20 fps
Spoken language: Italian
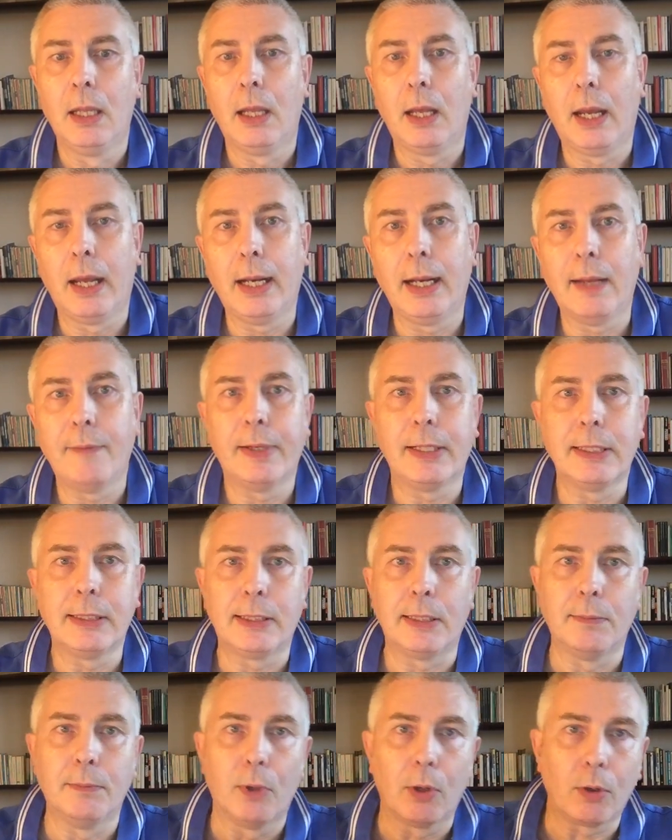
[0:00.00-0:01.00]
e
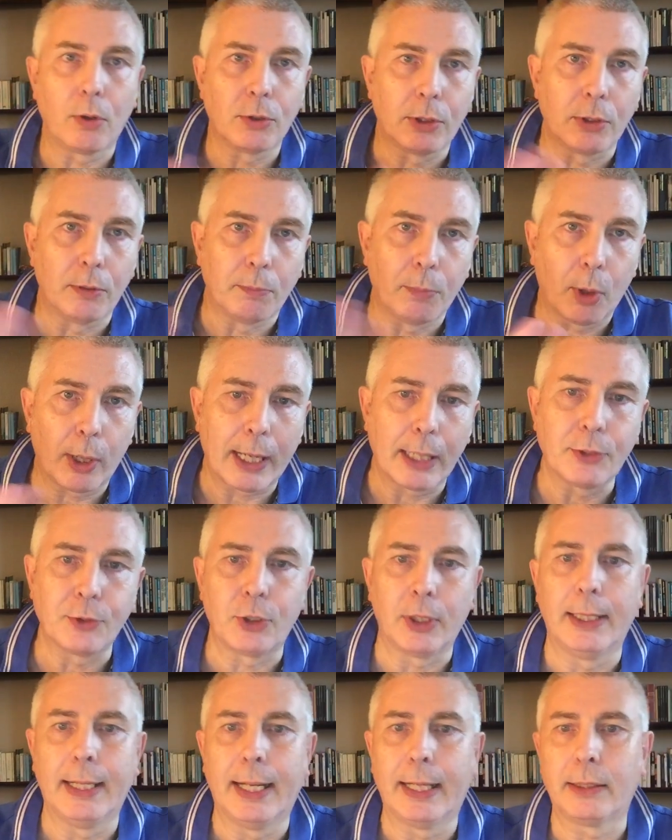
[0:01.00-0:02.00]
l'avessimo così un po'
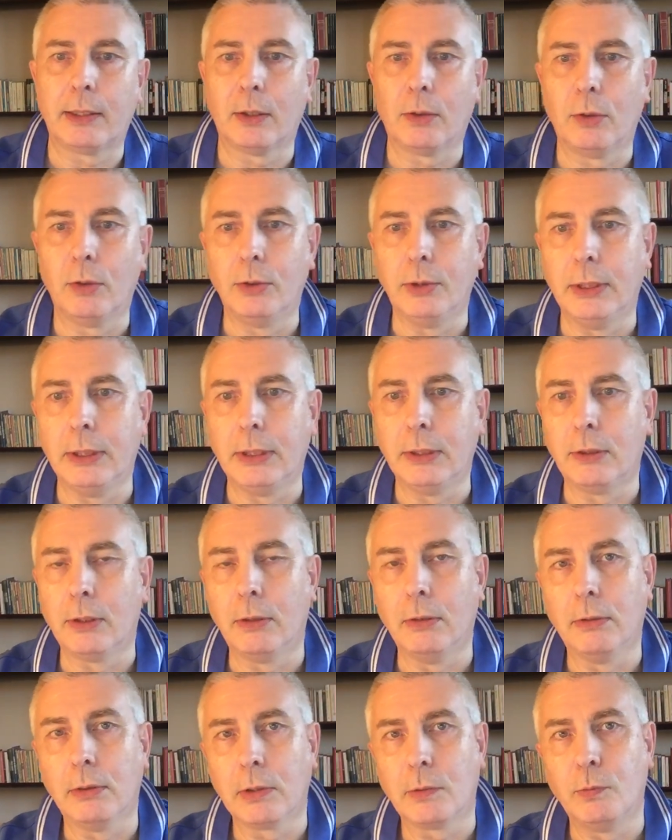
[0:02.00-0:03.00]
cancellata col
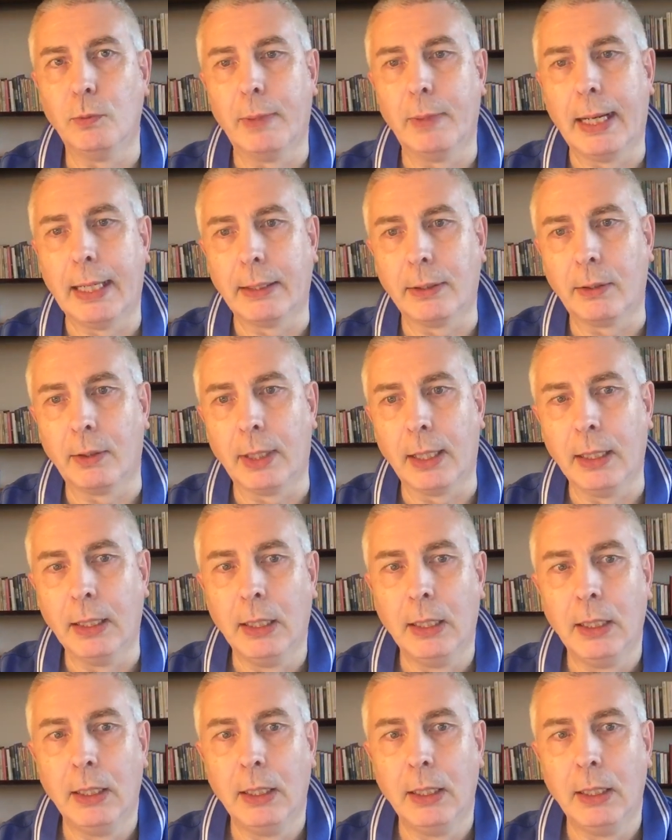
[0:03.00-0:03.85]
dito, sfumandola.